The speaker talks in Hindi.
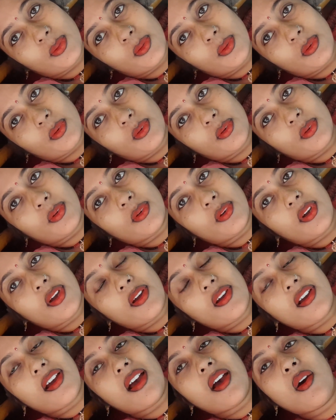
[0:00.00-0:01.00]
तो
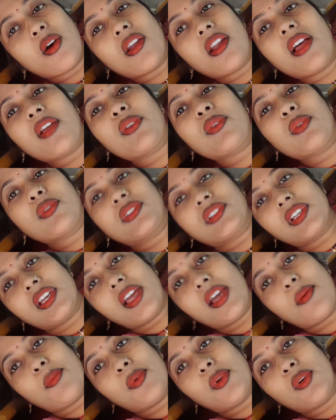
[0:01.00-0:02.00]
और आप सोचें
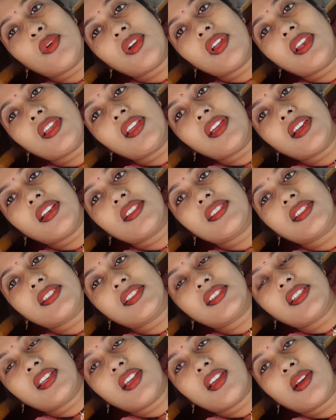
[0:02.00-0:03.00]
आप लोग के लिए
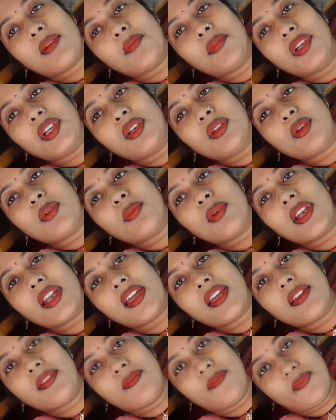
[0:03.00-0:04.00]
अच्छी सी एक वीडियो
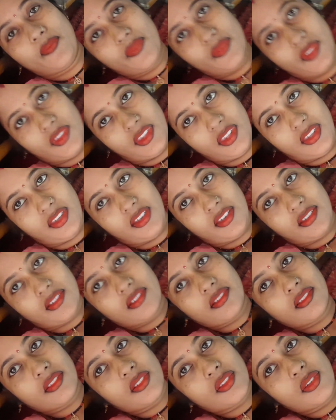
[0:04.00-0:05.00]
बनाए
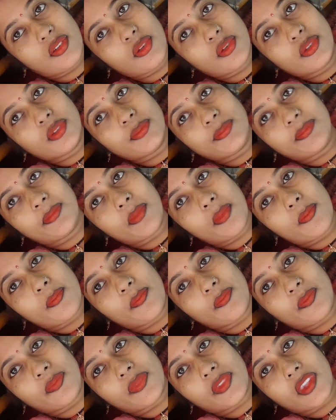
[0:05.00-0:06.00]
तो
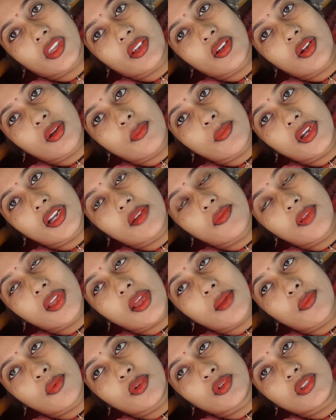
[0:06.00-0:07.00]
कमेंट में
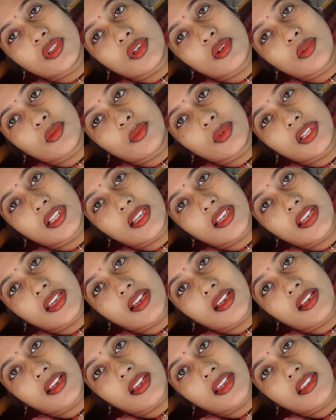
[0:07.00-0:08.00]
आप लोग ज़रूर
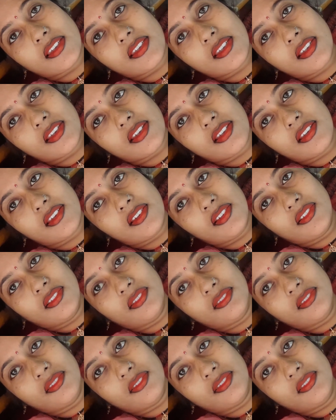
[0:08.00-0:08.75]
बताइए कैसे हैं